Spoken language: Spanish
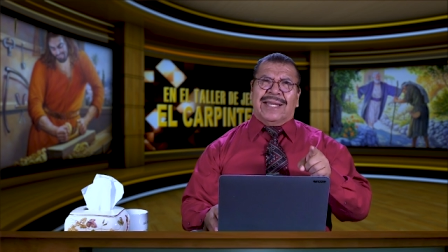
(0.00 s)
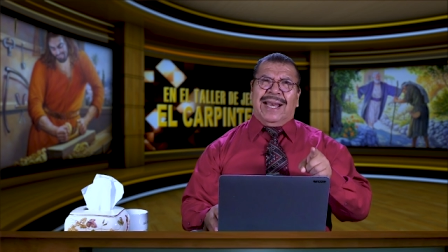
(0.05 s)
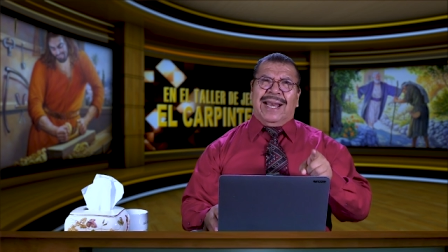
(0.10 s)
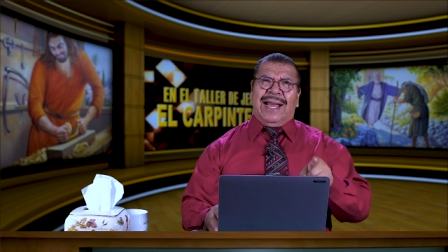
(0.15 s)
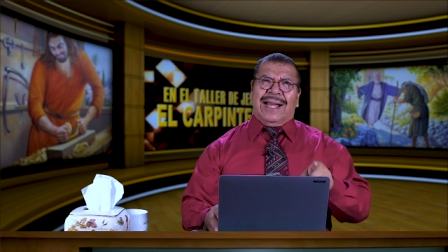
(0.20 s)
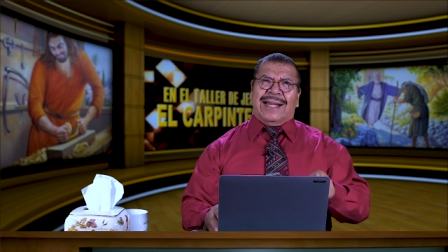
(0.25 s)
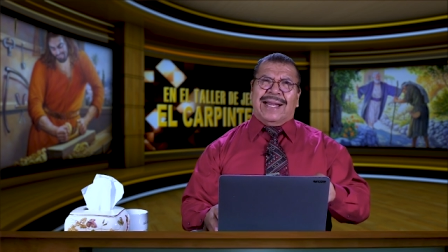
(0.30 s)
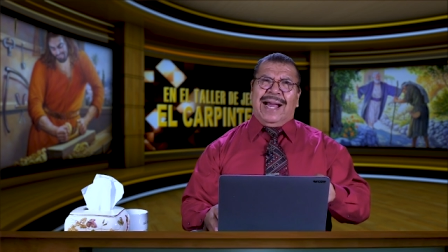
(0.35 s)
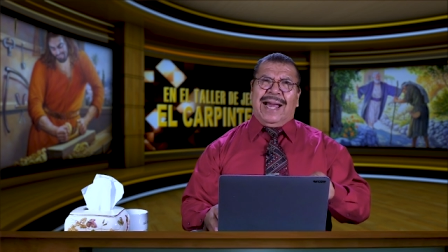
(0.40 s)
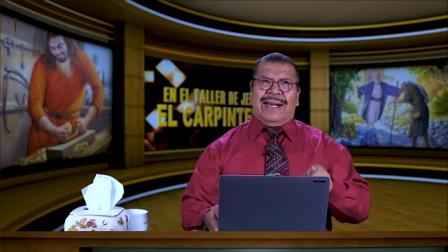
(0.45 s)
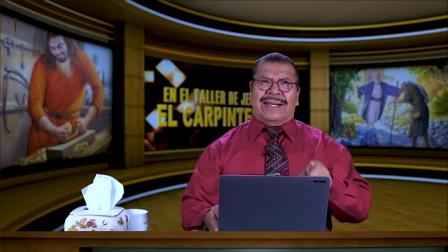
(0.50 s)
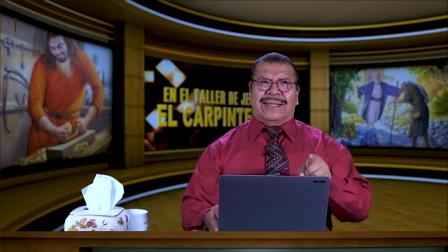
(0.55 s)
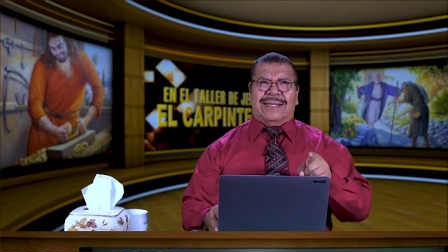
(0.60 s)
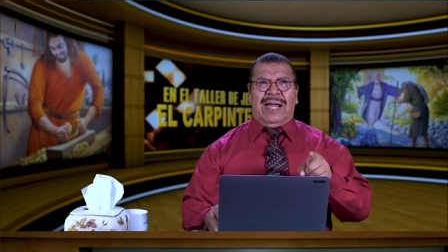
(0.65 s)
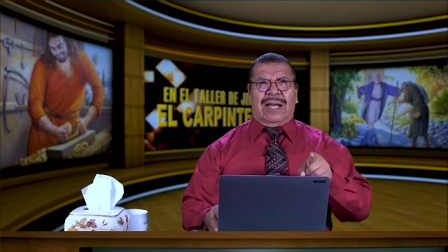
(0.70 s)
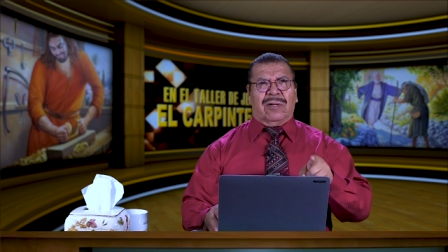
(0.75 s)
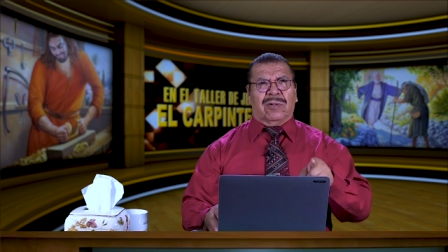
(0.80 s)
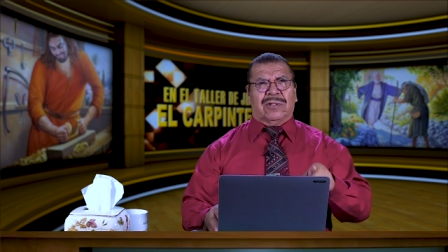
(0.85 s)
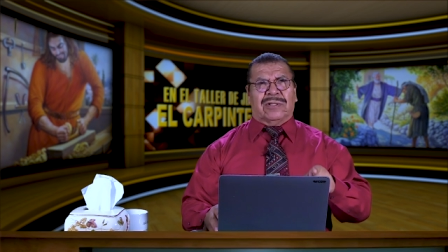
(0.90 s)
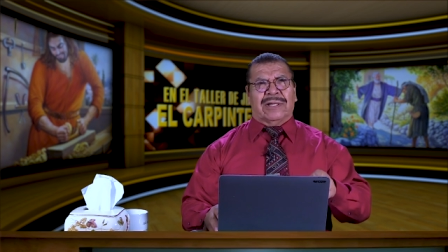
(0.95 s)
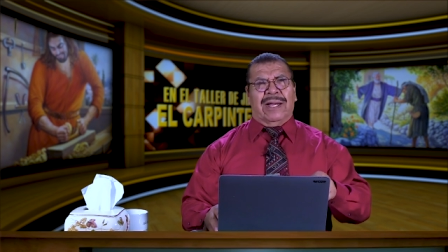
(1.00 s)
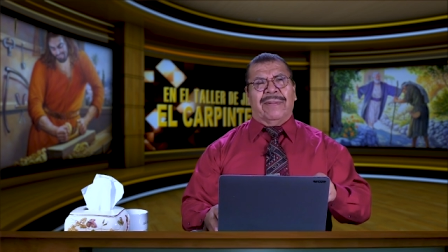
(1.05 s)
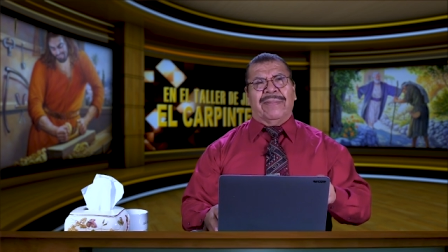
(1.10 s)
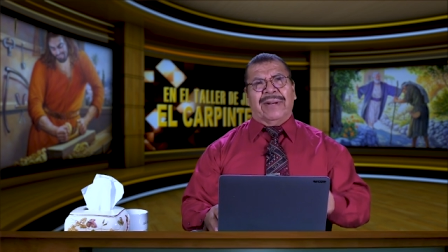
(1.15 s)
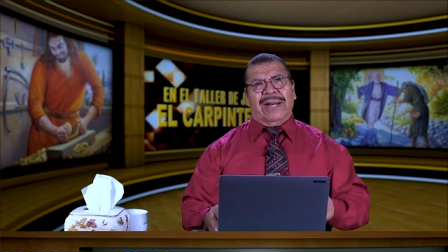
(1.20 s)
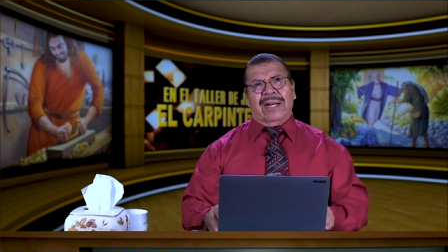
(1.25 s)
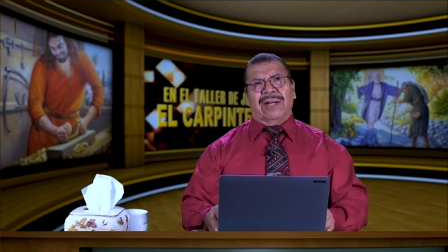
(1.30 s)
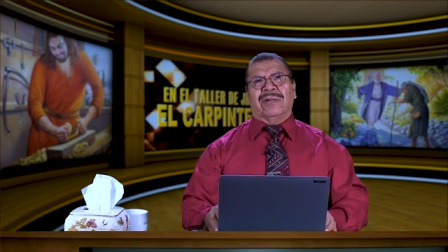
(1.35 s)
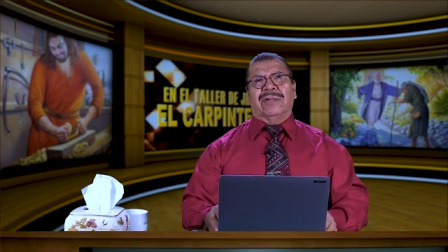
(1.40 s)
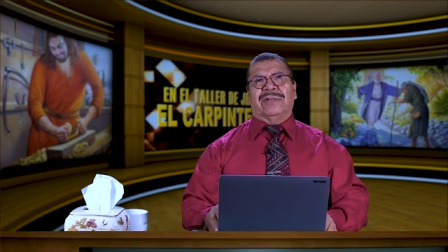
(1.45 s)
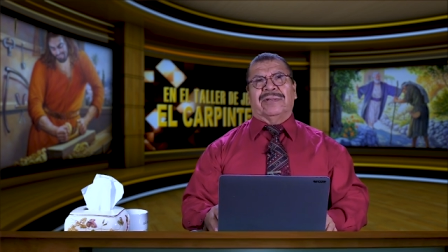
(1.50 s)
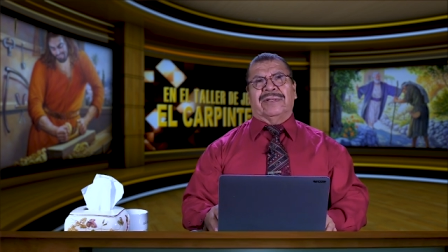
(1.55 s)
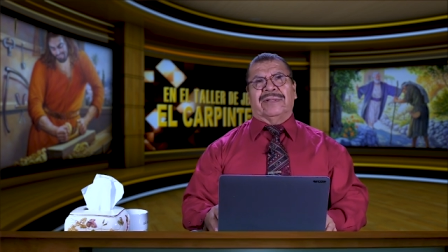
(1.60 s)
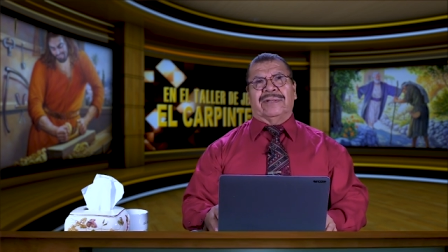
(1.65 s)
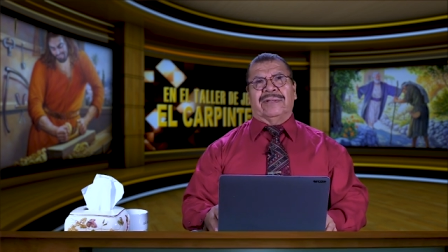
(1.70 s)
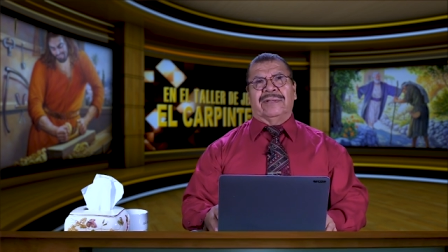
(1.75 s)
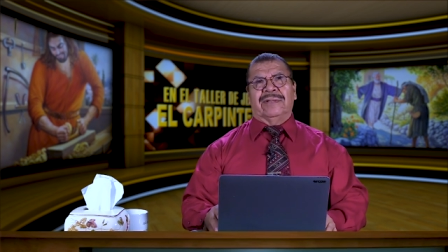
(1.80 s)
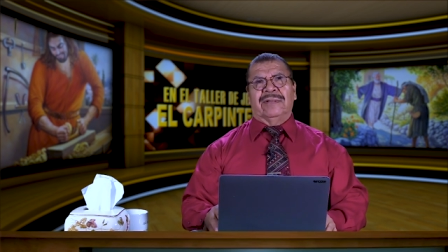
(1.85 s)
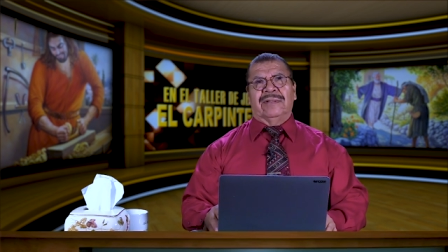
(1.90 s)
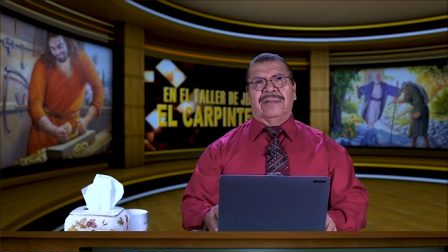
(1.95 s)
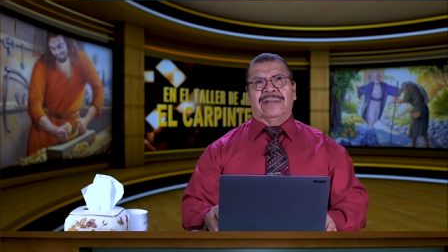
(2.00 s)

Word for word: de la carta a los hebreos